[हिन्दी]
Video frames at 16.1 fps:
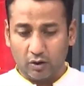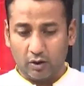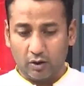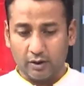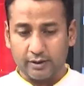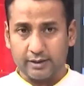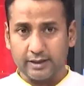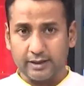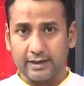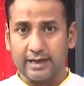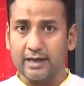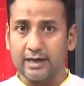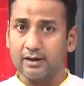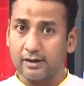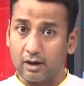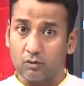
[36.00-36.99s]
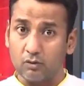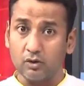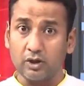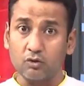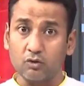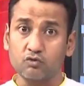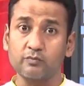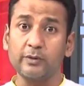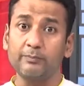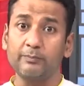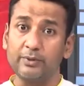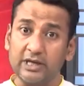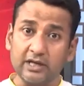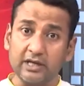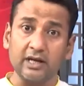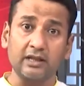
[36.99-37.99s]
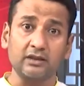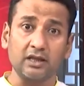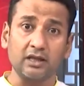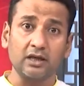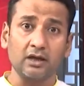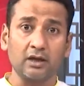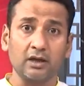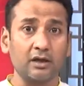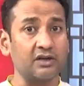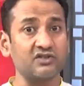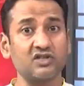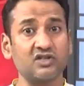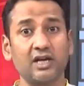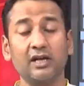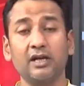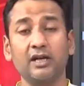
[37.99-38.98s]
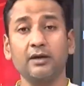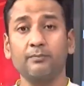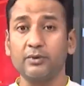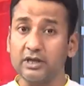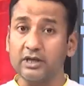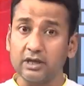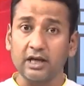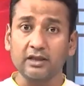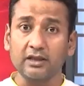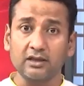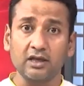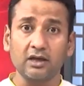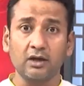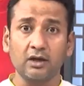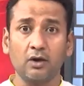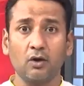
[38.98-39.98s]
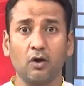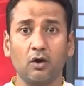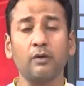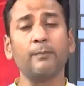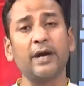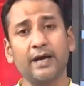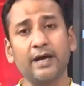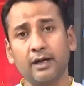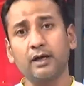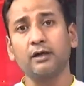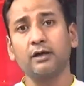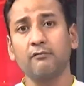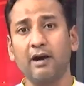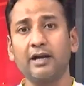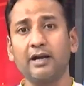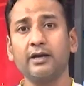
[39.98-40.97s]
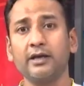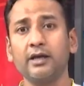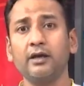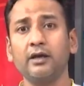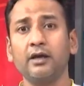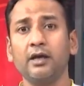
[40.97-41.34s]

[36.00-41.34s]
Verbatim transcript: और के राहुल के उसमें भी रन थे क्रिस गेल के भी रन थे और मयंक अग्रवाल ने